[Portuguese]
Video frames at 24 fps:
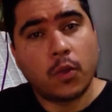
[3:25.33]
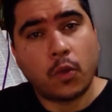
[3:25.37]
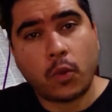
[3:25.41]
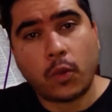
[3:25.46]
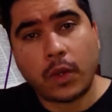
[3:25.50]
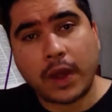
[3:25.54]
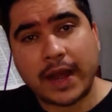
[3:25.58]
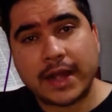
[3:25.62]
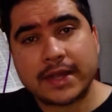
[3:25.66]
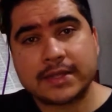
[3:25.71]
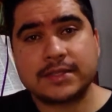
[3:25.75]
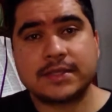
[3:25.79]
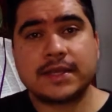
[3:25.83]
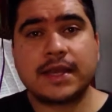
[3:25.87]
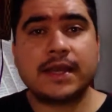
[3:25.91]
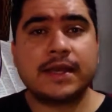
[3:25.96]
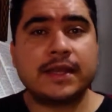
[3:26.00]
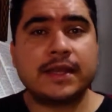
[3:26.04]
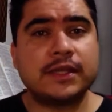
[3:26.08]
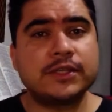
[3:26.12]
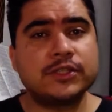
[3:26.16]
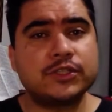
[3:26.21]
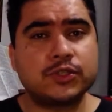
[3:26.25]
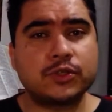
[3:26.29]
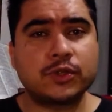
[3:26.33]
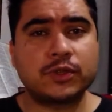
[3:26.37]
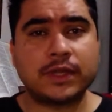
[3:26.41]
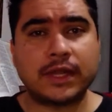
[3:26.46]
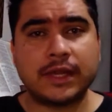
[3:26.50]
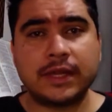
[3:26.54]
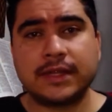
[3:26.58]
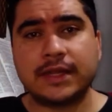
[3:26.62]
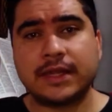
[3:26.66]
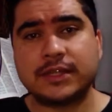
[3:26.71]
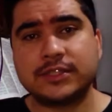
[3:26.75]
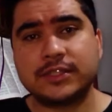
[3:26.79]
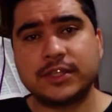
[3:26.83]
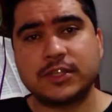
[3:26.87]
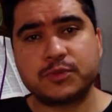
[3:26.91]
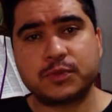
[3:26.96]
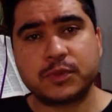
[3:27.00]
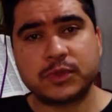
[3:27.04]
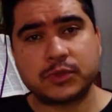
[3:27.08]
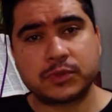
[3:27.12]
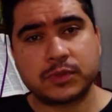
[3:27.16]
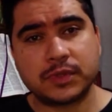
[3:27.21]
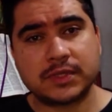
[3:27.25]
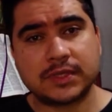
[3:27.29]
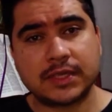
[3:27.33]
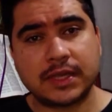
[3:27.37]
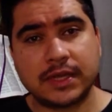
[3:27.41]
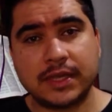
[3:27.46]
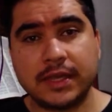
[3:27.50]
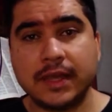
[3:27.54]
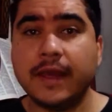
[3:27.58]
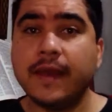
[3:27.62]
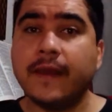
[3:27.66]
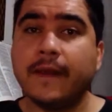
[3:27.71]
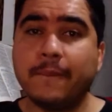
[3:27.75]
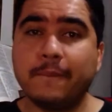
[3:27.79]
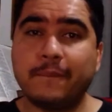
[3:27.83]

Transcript: quase a grande totalidade das pessoas ali.